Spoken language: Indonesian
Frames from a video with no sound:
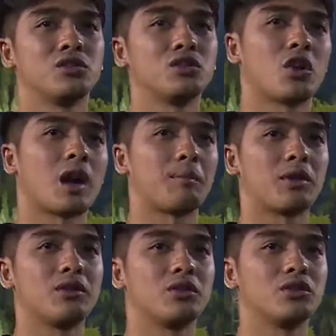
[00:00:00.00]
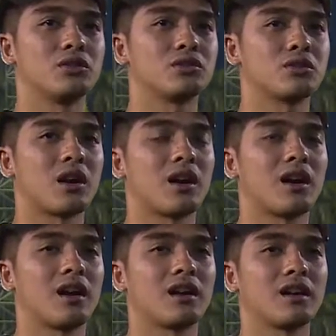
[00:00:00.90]
terus nyokapnya juga suka
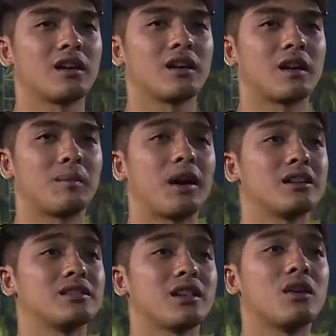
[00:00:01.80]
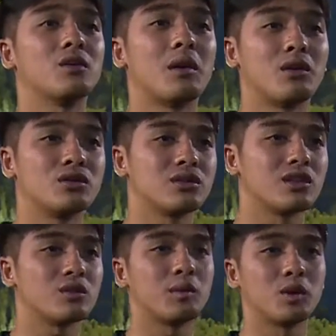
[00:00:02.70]
apa ngasih tahu
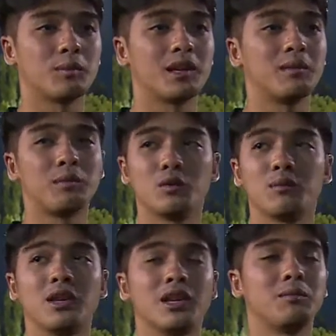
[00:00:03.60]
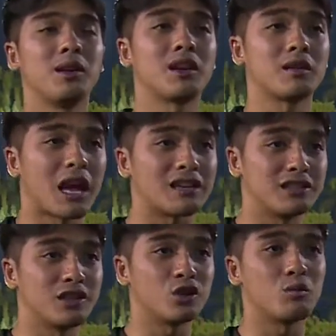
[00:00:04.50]
bagusnya tuh minum ini minum ini biar
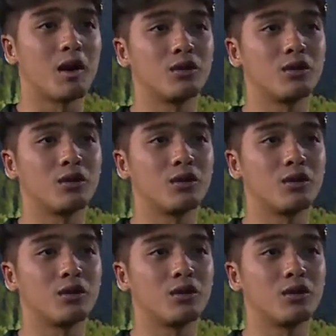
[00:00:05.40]
asinya tuh